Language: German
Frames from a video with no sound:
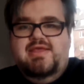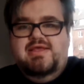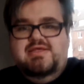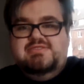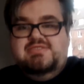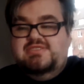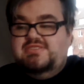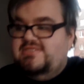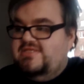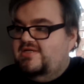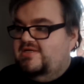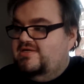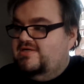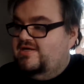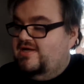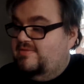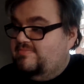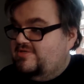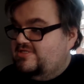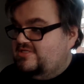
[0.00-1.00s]
Es ist
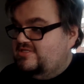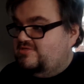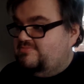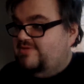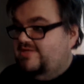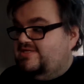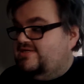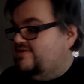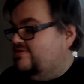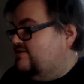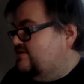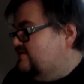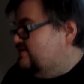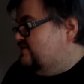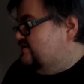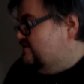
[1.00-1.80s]
äh, ein bisschen später.